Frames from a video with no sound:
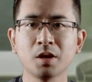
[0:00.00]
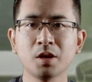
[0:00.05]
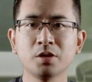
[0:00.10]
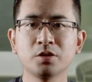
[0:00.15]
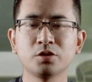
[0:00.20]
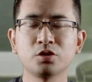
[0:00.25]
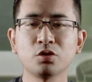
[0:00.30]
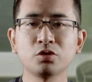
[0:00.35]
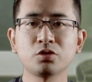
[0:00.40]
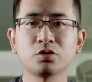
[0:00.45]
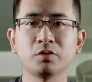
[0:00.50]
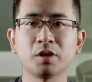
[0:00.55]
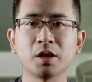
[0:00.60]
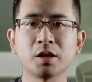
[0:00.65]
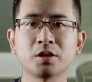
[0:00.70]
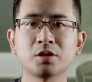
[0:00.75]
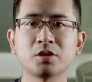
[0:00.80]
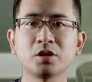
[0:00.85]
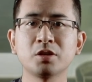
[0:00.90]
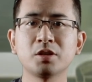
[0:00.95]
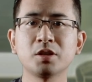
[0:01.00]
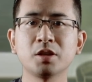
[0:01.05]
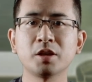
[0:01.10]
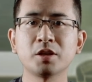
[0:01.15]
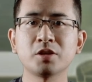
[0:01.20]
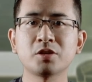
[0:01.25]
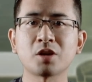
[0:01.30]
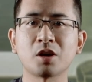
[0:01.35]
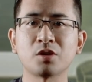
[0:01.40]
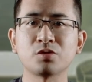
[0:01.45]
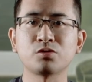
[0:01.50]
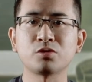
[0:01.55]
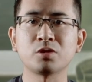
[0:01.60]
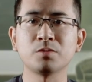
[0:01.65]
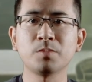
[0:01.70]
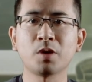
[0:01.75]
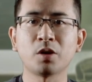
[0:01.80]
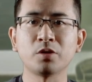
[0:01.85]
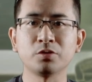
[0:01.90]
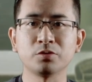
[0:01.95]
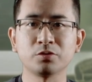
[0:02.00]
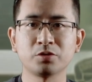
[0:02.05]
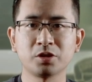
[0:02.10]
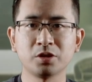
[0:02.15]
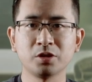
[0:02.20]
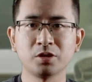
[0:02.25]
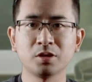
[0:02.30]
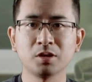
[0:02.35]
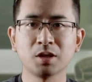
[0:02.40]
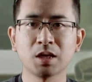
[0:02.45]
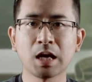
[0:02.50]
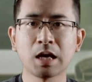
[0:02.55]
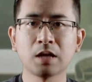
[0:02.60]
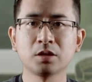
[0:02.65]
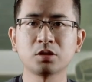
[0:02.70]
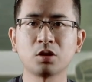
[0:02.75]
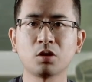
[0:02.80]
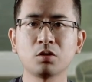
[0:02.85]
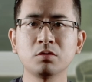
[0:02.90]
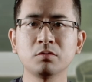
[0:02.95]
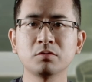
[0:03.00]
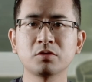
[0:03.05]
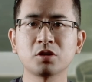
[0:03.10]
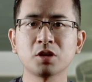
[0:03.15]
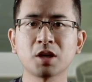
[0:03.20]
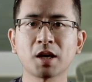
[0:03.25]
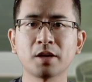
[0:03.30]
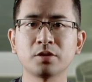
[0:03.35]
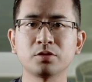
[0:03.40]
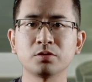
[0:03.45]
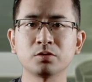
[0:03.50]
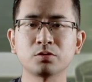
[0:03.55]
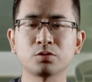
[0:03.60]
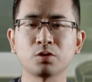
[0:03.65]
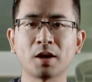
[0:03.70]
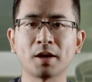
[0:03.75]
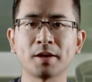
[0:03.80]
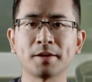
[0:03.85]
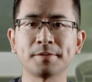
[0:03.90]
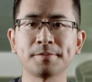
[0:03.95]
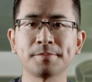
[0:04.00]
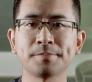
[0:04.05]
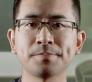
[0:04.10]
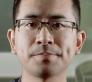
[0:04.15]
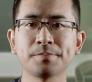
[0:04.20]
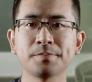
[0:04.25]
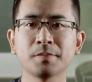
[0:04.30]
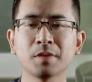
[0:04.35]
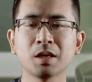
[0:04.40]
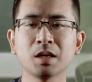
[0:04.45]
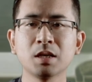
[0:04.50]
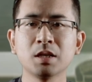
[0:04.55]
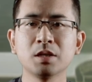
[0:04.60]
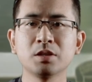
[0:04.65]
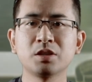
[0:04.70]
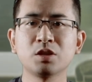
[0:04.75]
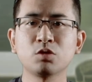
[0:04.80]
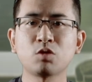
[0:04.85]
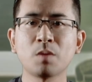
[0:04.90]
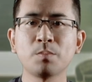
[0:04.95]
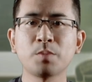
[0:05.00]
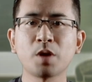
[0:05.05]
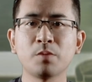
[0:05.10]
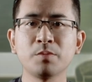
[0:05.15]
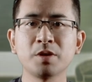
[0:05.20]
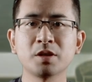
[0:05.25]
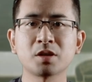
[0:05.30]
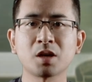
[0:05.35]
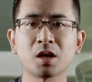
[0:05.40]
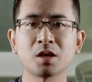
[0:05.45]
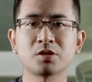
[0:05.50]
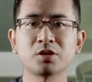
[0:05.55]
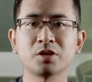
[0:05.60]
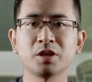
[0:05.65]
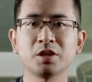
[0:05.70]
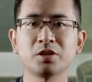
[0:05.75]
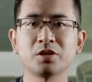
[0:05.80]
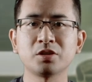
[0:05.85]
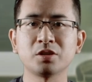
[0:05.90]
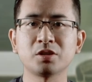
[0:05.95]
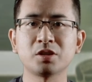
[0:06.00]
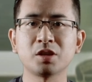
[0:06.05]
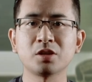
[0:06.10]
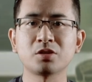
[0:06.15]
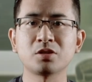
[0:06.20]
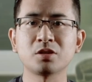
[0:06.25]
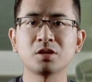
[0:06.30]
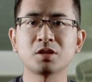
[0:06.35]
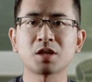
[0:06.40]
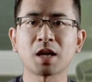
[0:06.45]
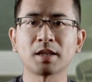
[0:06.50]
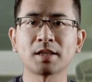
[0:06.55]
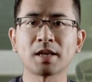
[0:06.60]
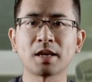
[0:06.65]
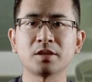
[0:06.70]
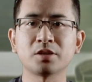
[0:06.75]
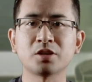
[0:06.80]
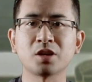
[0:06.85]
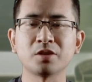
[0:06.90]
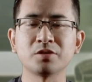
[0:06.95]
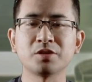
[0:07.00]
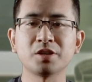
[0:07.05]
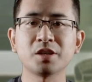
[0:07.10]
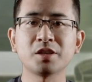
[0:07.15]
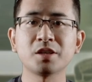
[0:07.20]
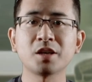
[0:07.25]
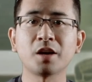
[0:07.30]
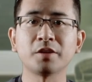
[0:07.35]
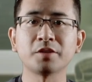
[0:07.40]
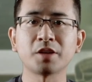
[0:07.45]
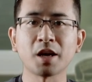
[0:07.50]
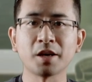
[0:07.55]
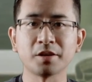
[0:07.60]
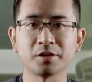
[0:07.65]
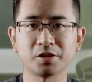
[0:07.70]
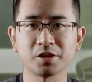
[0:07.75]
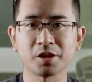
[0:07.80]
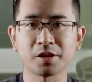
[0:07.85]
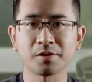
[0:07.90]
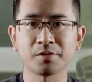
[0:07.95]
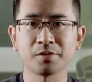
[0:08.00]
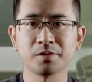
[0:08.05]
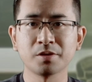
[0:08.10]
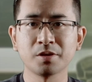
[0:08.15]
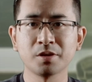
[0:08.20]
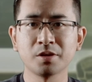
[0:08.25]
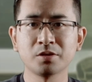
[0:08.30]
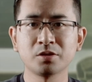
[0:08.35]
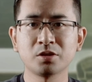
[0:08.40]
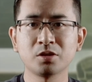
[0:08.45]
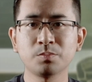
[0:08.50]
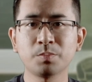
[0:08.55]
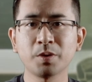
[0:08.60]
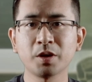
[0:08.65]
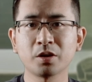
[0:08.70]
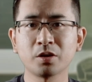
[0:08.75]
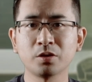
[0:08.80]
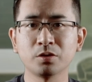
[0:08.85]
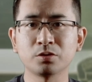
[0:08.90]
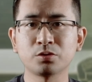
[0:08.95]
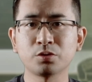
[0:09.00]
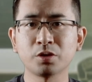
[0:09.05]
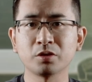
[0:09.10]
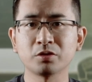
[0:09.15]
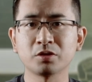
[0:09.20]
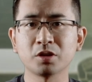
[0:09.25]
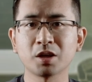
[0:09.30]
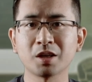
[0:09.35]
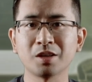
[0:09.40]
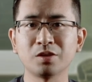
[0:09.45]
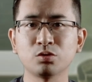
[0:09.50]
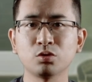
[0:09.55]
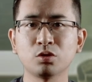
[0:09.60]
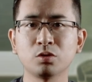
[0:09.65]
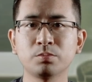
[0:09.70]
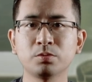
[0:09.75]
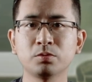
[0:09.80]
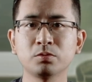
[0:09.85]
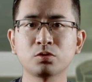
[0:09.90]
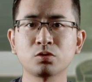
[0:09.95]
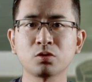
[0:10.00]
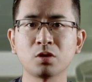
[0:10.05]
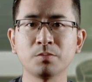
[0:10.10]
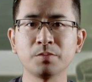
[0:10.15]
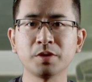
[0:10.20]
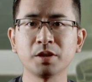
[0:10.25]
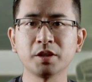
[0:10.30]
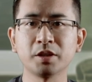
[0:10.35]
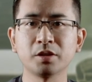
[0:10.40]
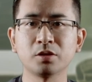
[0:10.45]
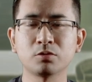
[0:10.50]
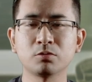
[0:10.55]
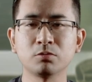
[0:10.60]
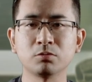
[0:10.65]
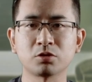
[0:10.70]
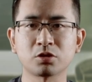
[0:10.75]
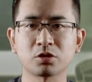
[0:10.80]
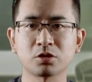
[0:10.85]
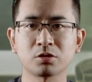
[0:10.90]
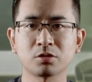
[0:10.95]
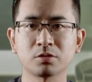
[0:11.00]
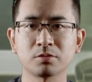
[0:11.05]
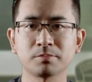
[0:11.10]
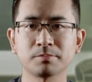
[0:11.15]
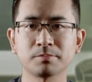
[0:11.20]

凶手设计了一场寻宝游戏，操控受害者作案。尽管表面上是一起挟持炸弹抢劫银行的案件，其背后却有着很多扑朔迷离的故事。